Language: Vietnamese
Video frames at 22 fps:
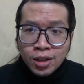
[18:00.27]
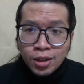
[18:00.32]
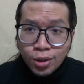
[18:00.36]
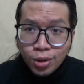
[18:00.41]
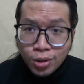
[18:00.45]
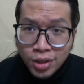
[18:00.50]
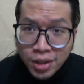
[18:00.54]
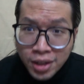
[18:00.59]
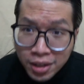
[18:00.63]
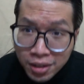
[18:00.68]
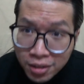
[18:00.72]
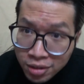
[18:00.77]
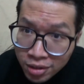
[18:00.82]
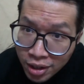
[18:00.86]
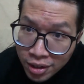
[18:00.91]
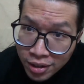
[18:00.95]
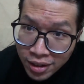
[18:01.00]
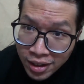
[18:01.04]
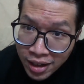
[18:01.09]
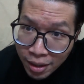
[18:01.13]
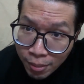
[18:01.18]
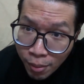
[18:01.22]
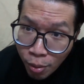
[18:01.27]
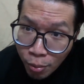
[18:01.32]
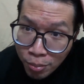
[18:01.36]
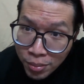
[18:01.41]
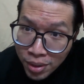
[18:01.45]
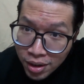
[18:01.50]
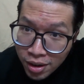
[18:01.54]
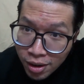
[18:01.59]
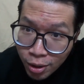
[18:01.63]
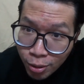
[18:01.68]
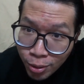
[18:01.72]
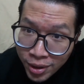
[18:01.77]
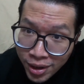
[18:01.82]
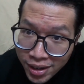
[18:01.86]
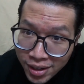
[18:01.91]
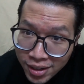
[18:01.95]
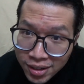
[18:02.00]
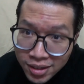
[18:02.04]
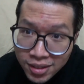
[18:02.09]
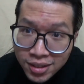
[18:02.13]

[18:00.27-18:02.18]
có thể tính cả bóng mờ luôn á